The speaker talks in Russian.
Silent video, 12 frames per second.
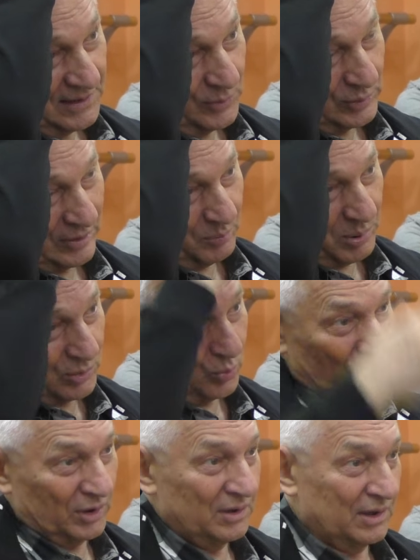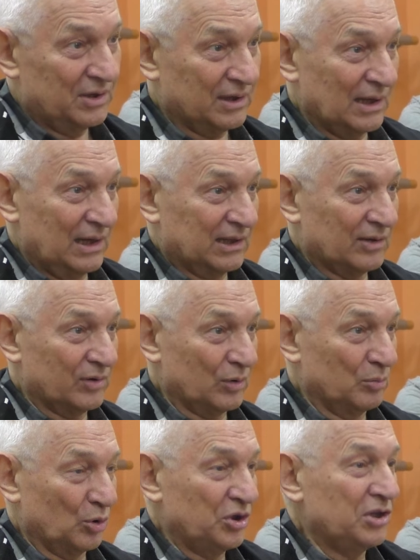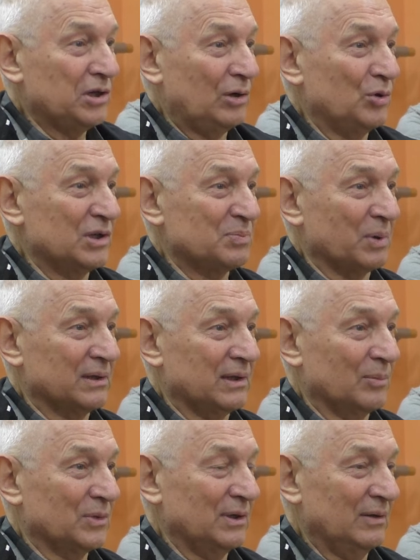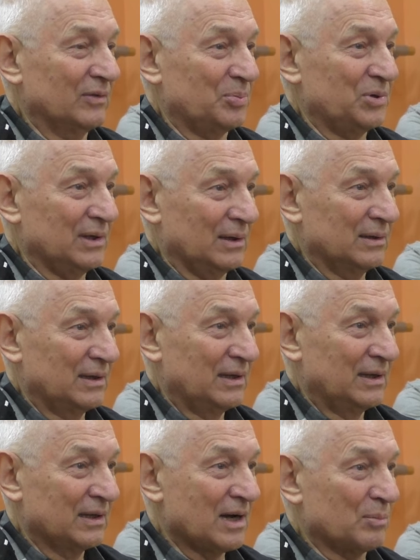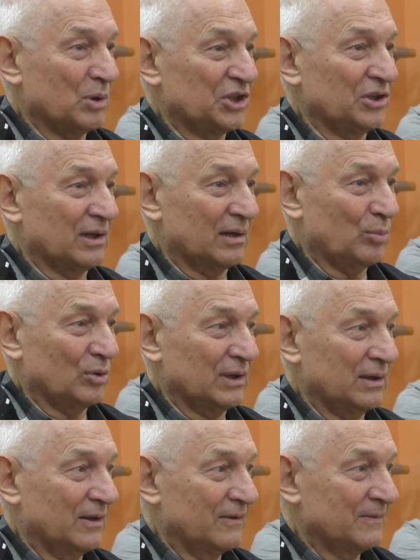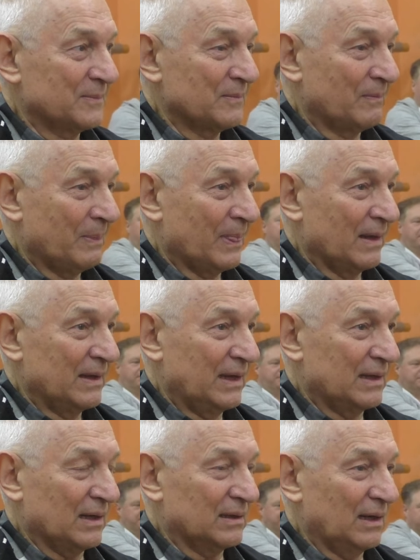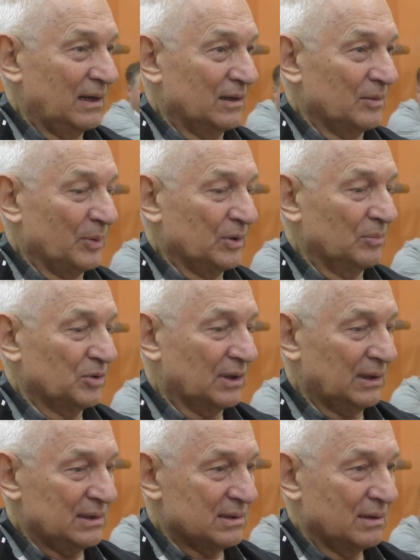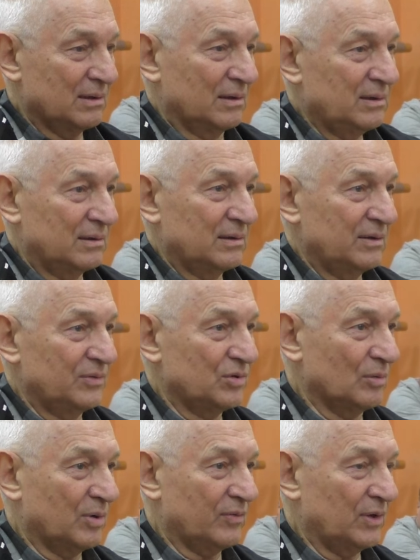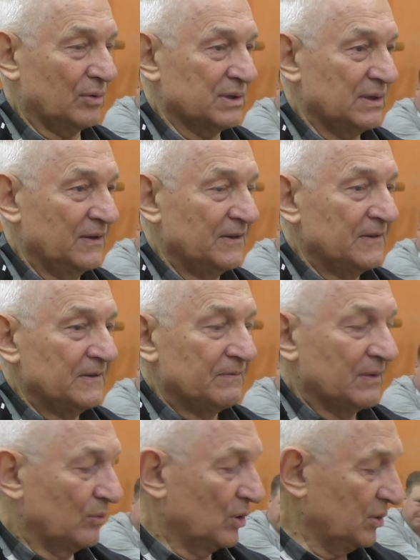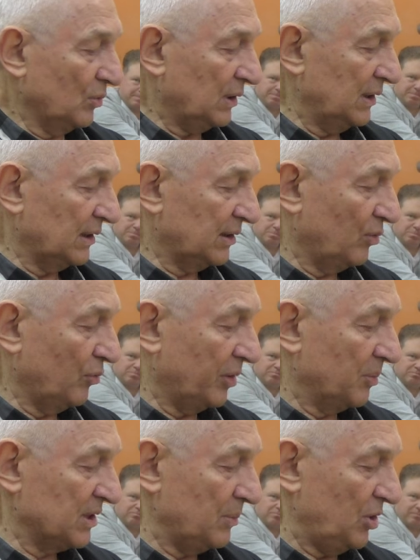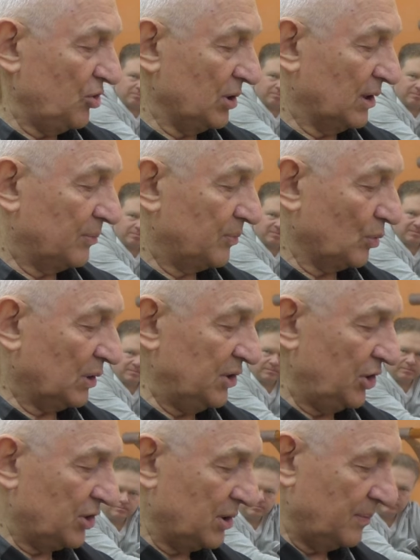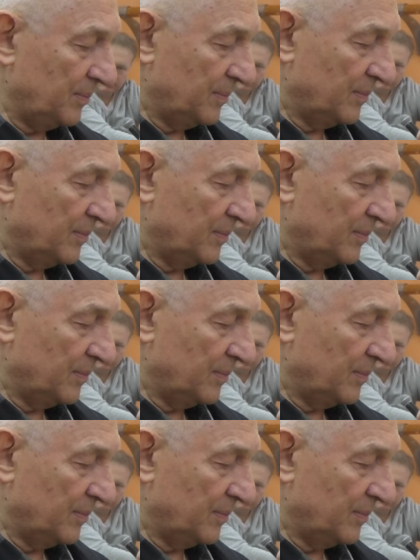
ну там Баку, они ткали ковры, он мог неделю не спать там, да, вообще, как машина работать и так далее. Но потом только раз, и все оборвалось. Вот. Но ну, когда того время замечено, то, конечно,